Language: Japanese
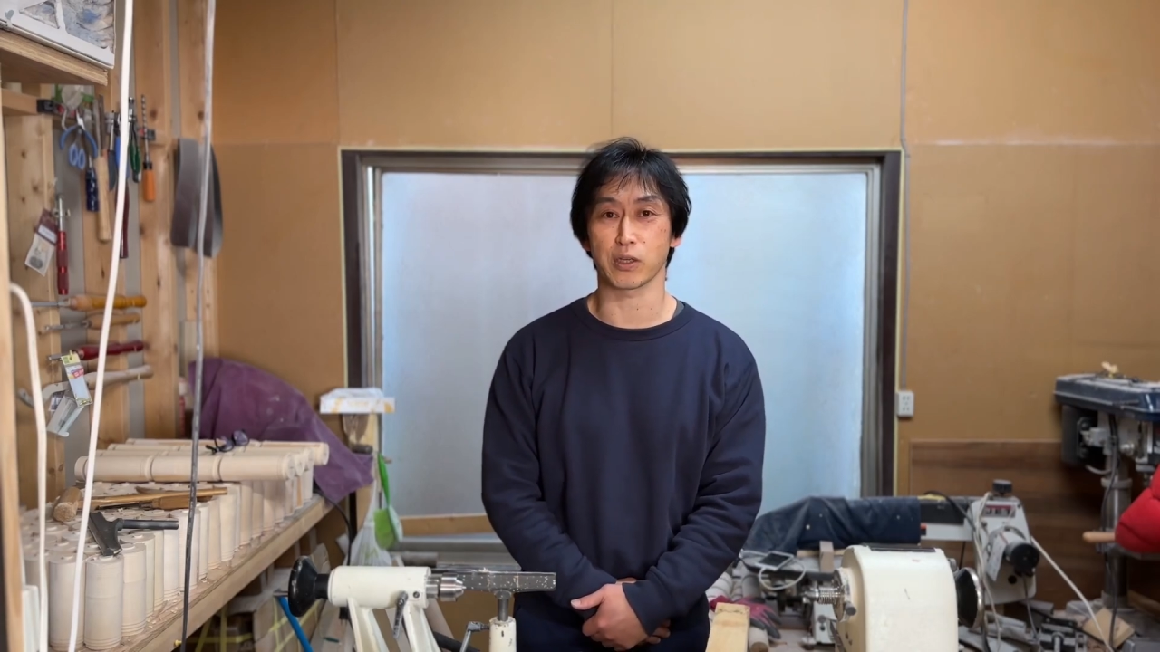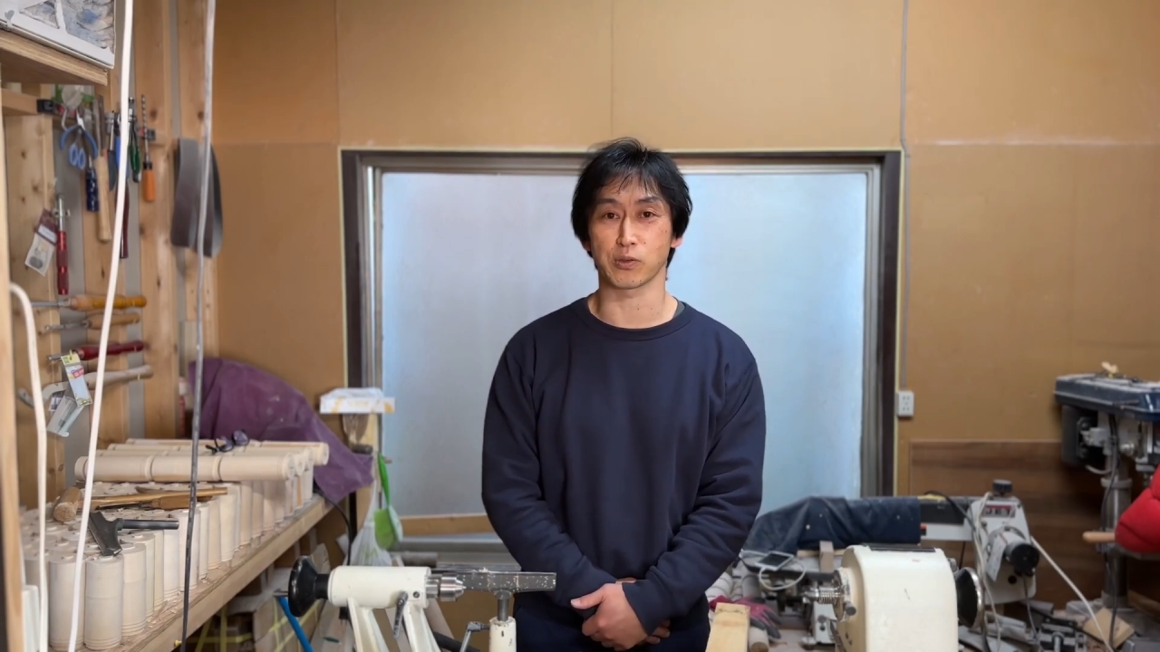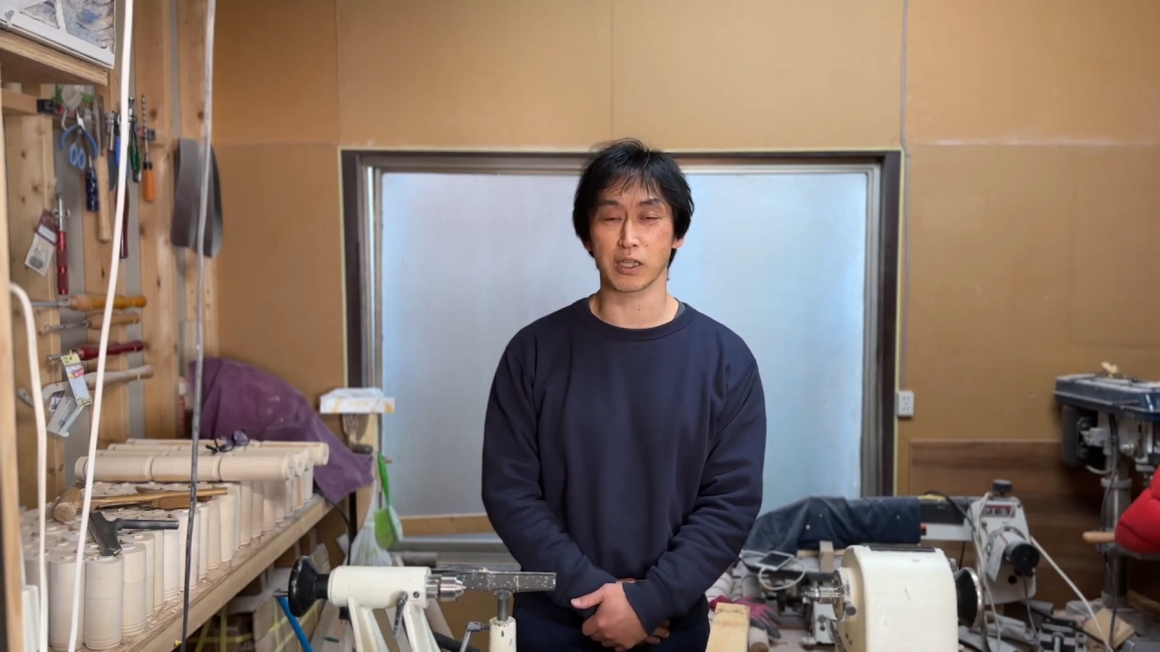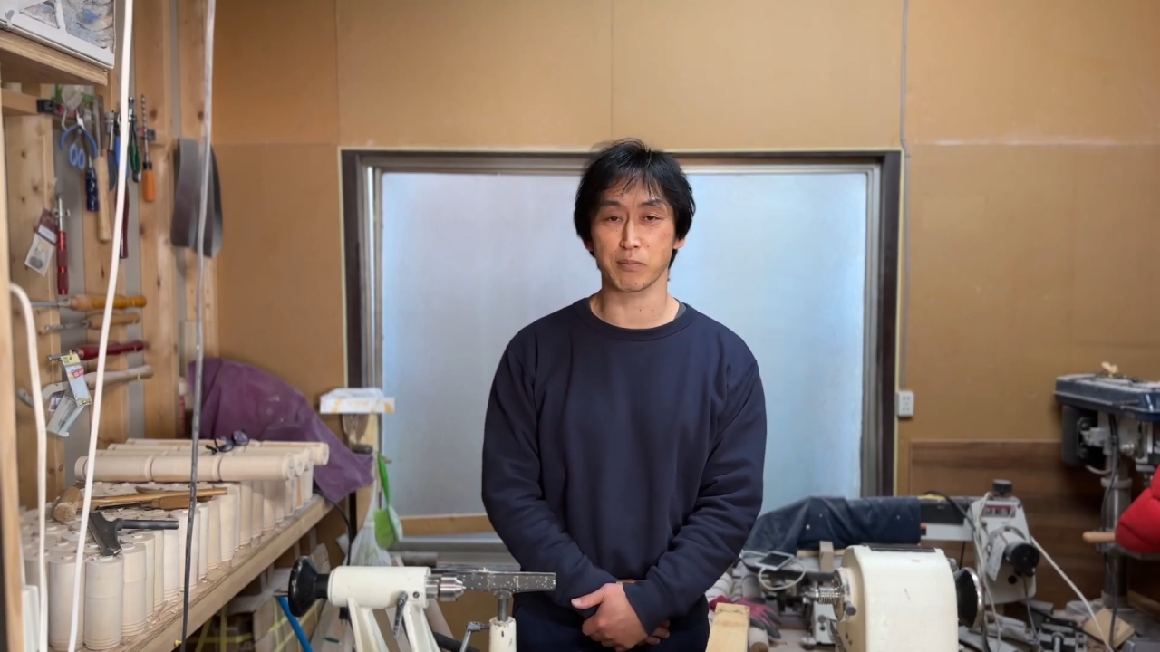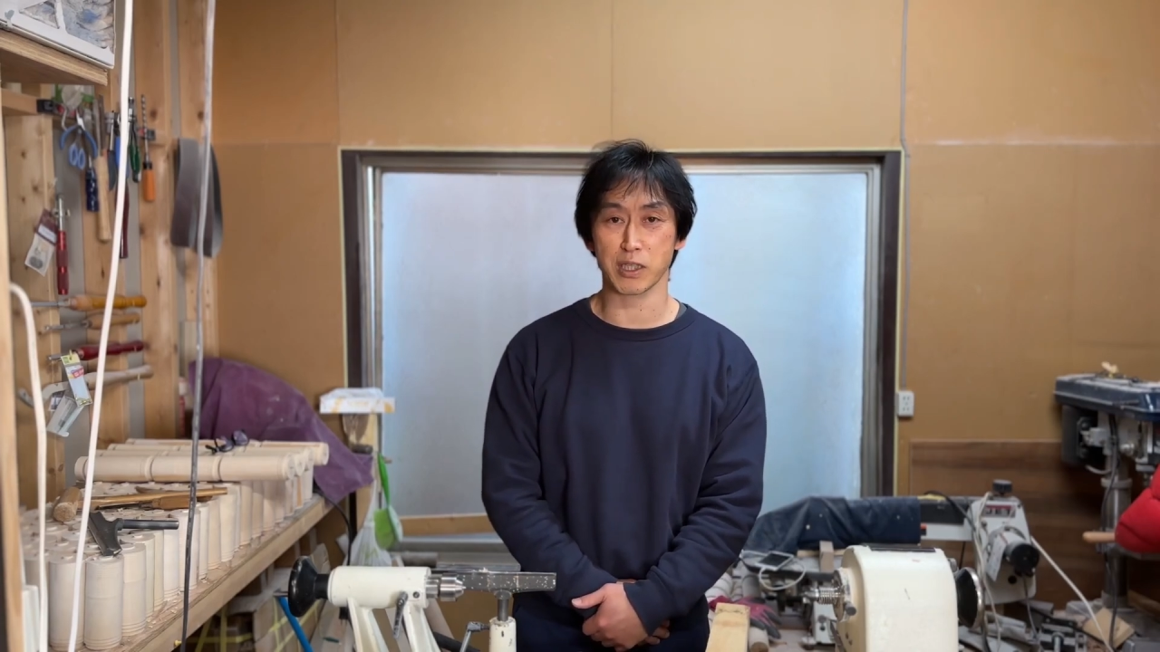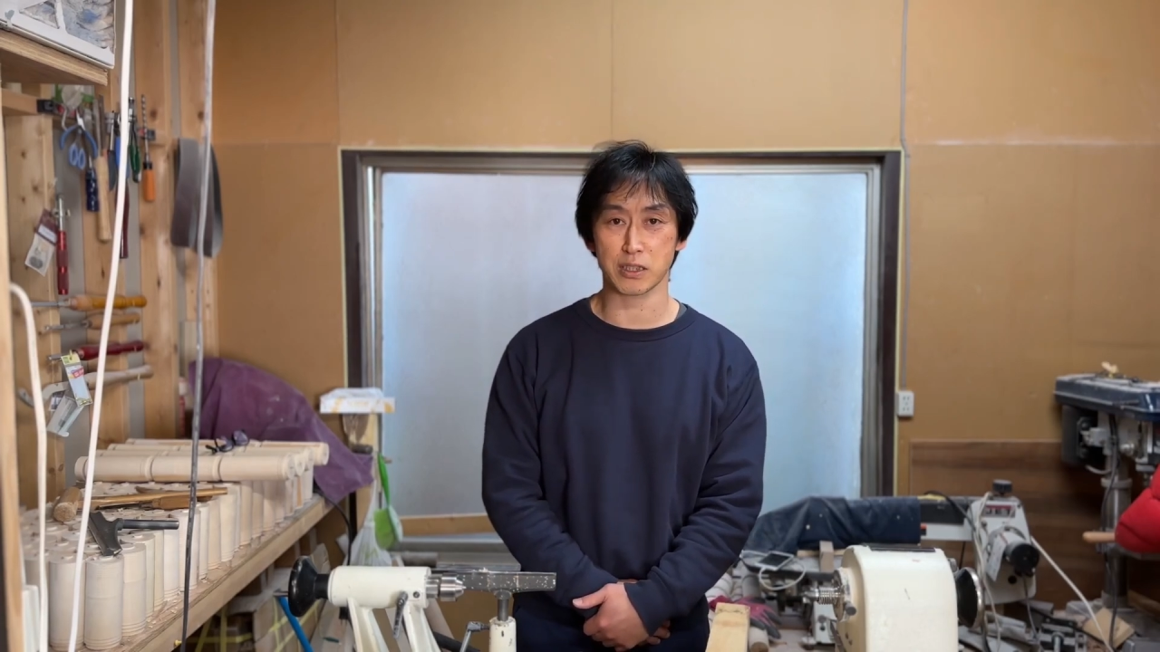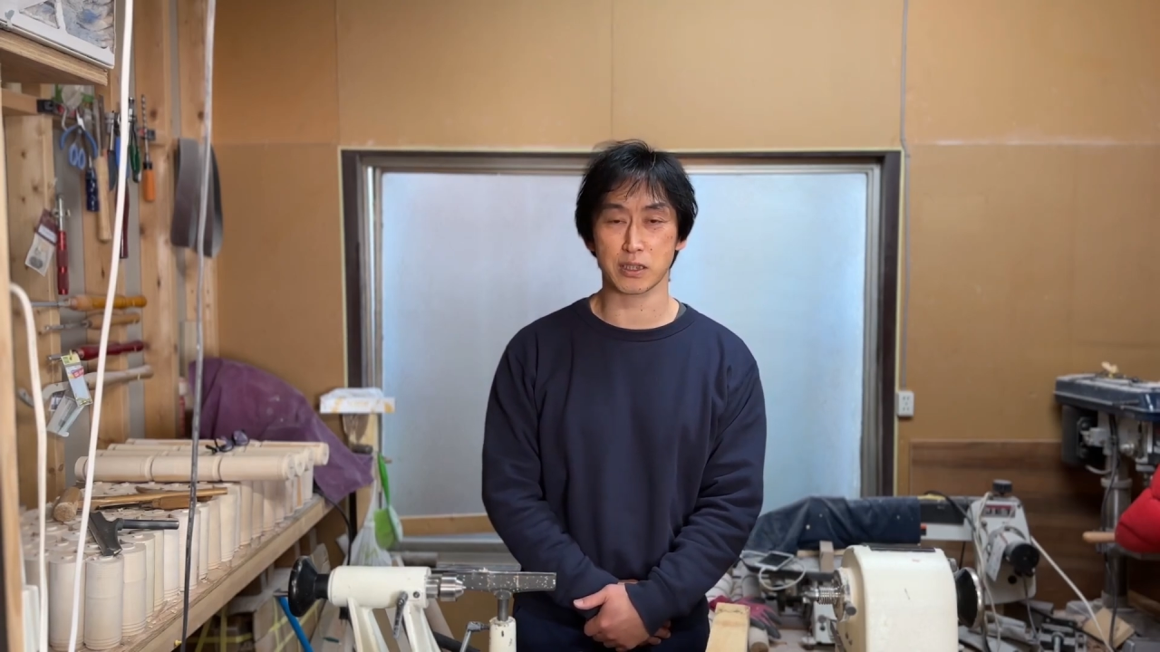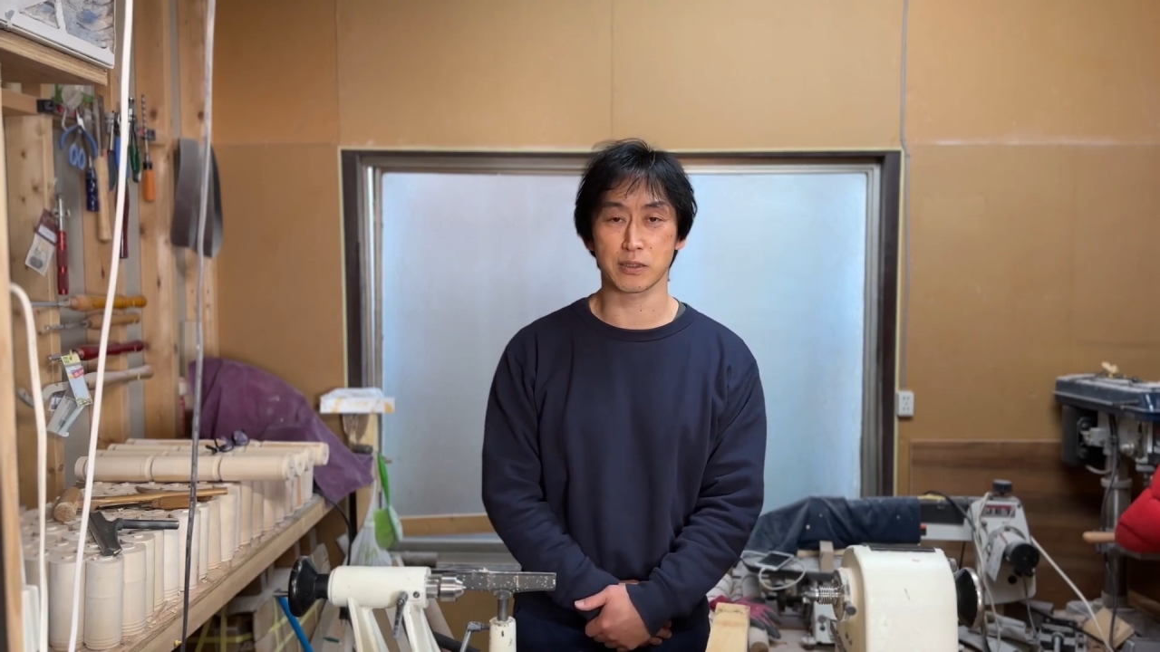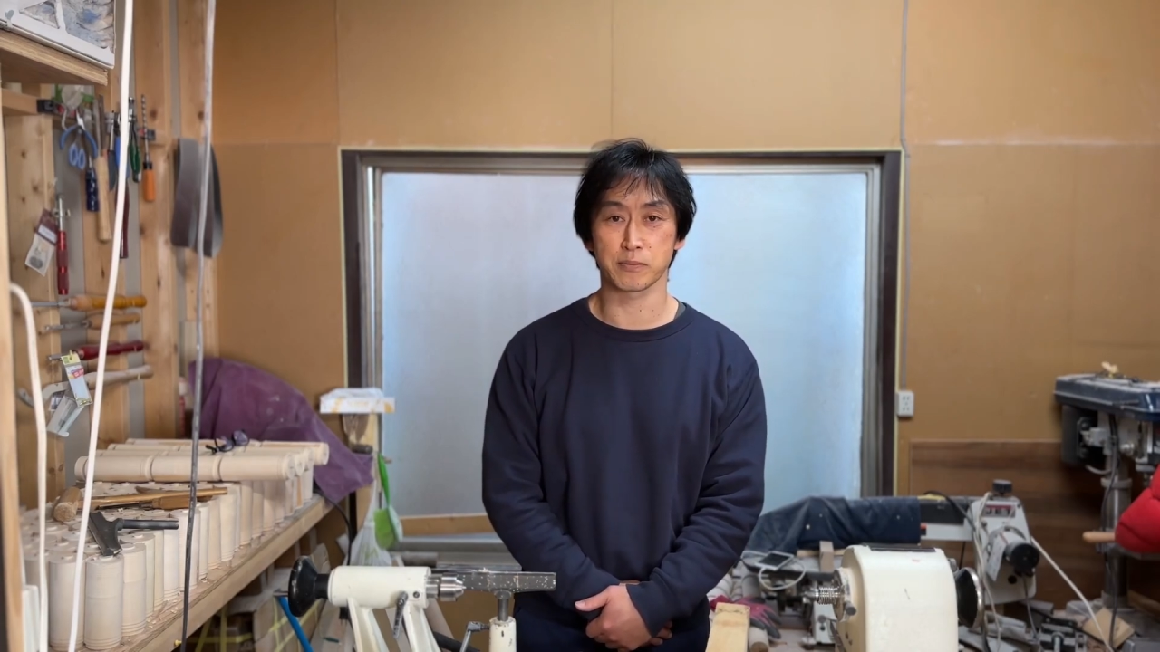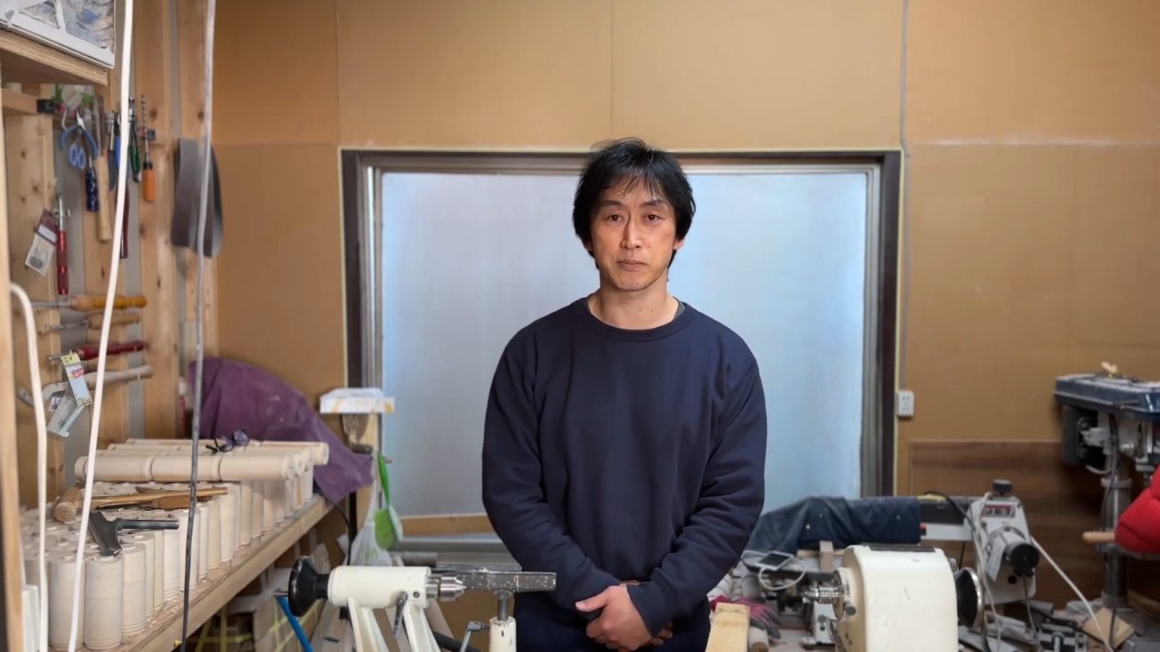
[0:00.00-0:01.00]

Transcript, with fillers: ございます